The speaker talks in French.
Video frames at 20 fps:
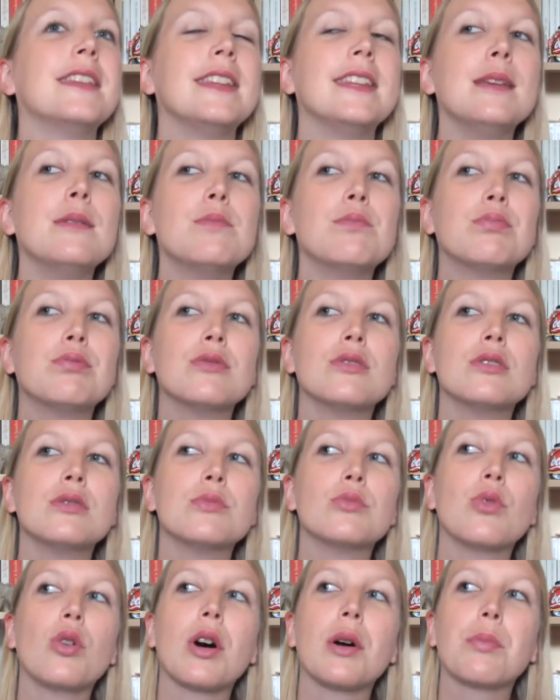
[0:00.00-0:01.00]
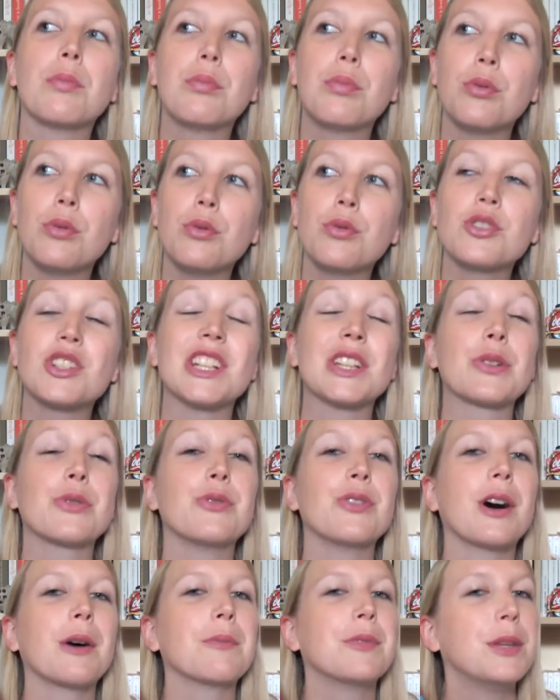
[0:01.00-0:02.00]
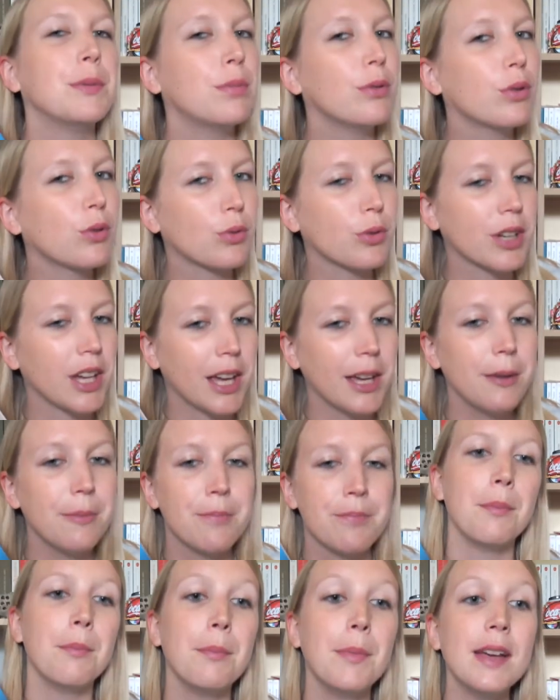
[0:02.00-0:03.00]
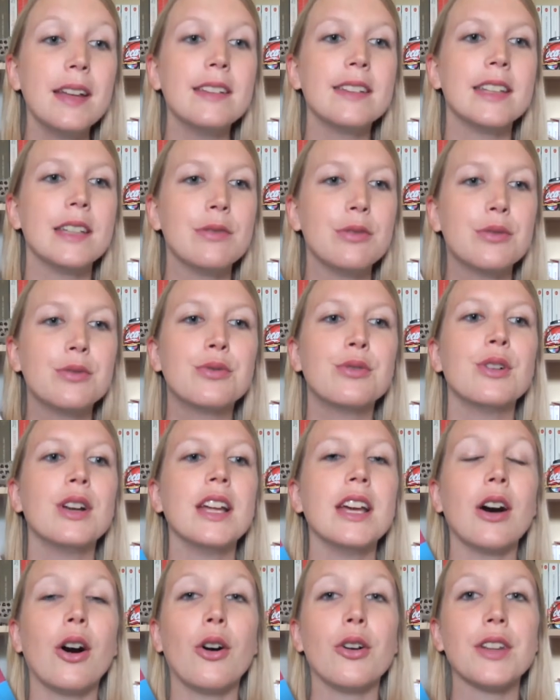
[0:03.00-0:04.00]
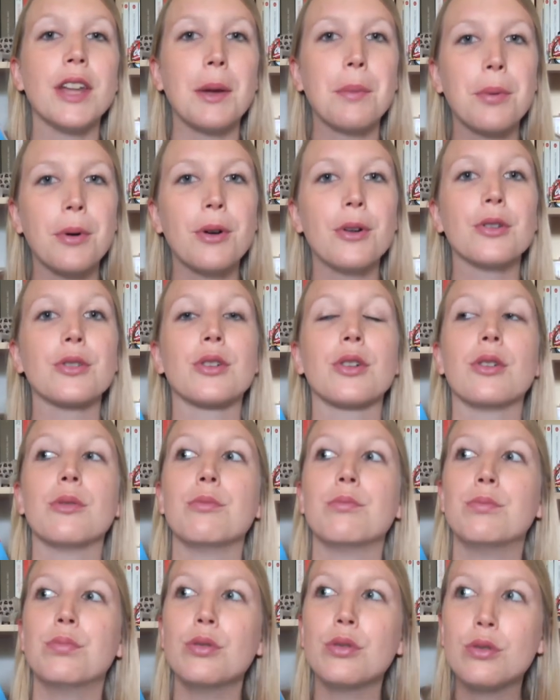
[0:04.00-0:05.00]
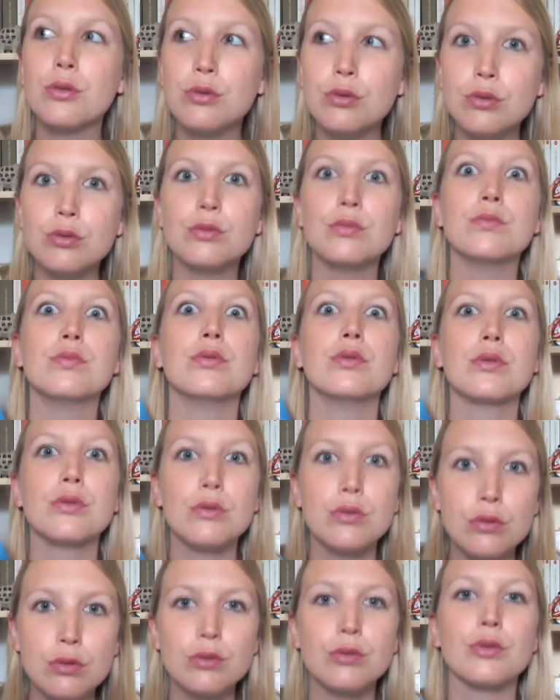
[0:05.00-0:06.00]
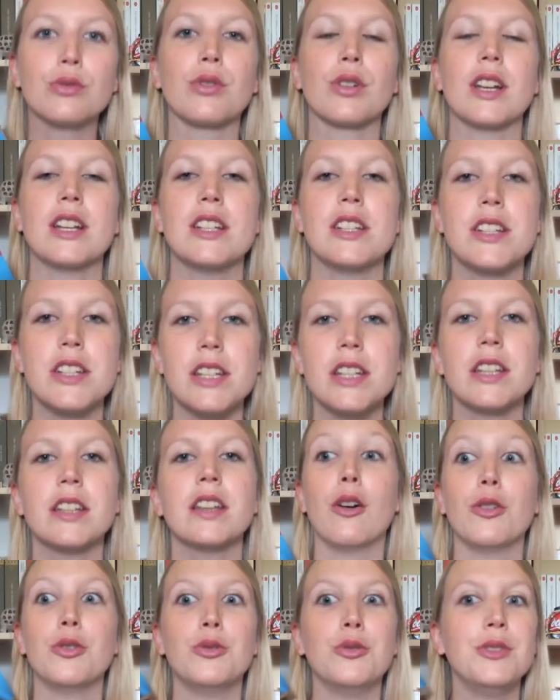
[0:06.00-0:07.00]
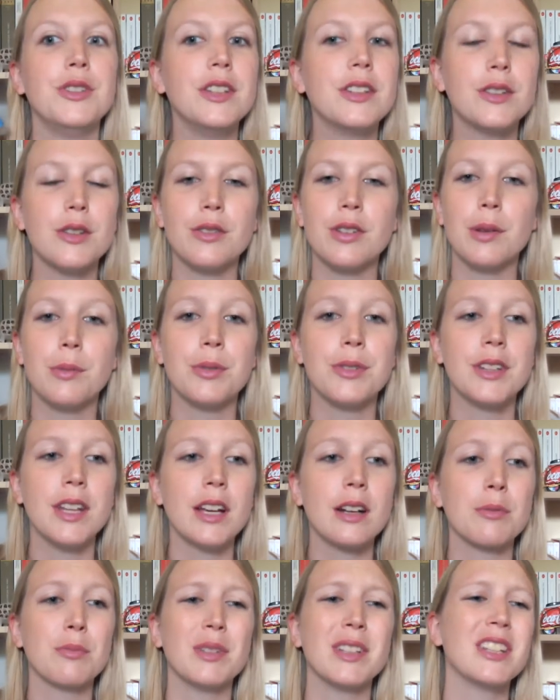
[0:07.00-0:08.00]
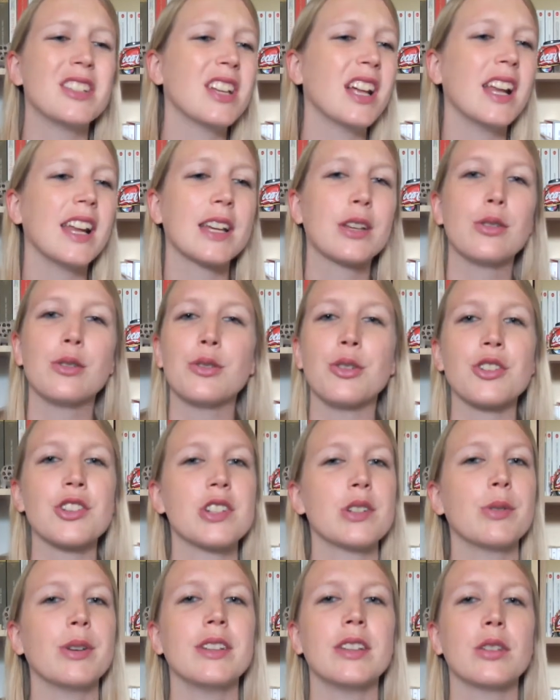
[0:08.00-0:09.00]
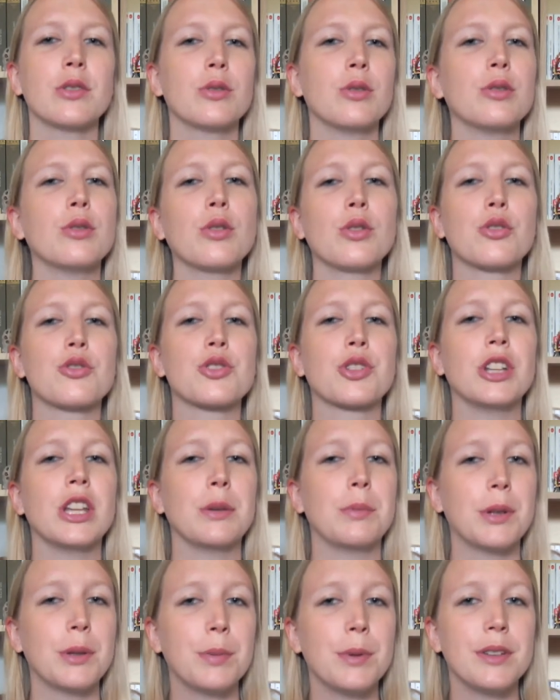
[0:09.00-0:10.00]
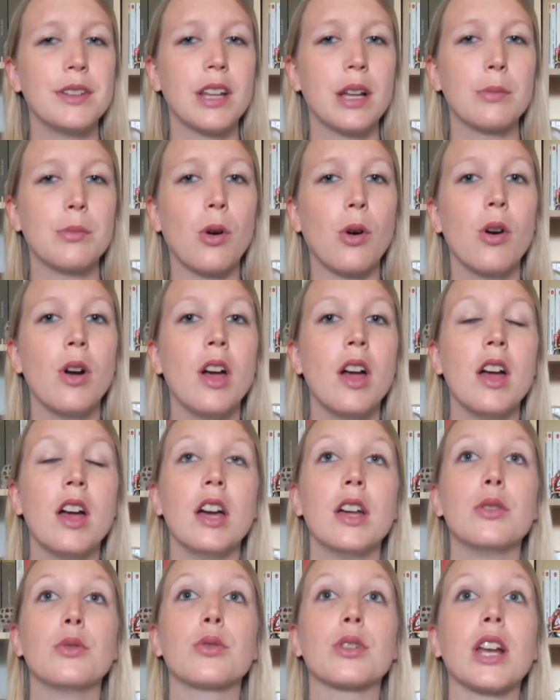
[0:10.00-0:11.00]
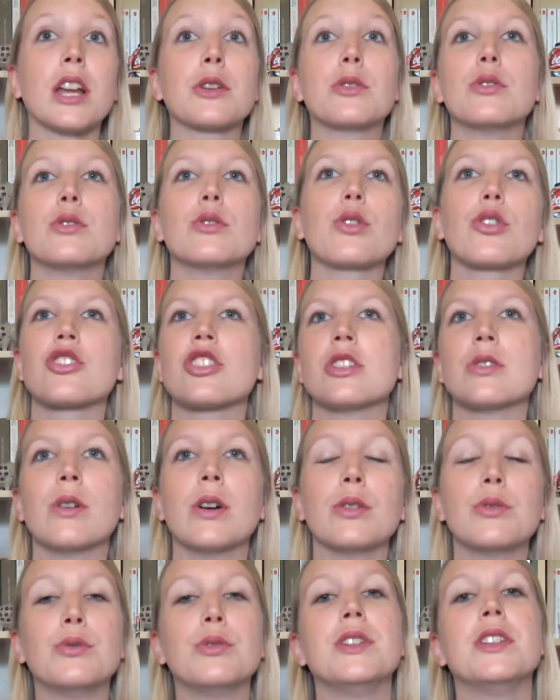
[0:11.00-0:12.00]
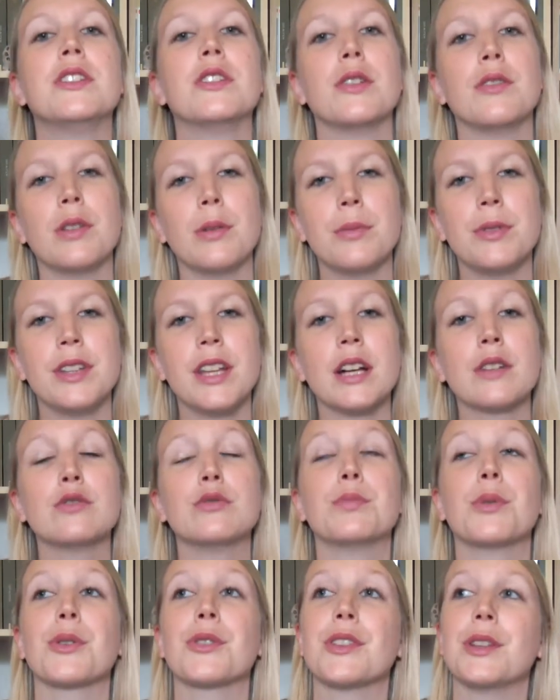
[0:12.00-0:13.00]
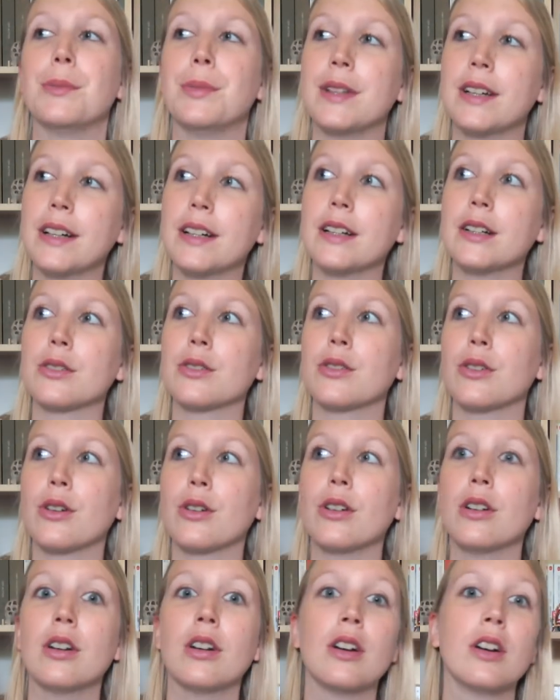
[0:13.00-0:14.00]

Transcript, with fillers: petit peu moins plu, que j'ai trouvé un petit peu longuet. Mais si vous voulez en apprendre beaucoup, beaucoup sur la Chine euh, du 19e siècle, mais déjà la culture chinoise c'est une culture que je connais pas spécialement. Donc la culture chinoise du 19e siècle, vous pensez bien que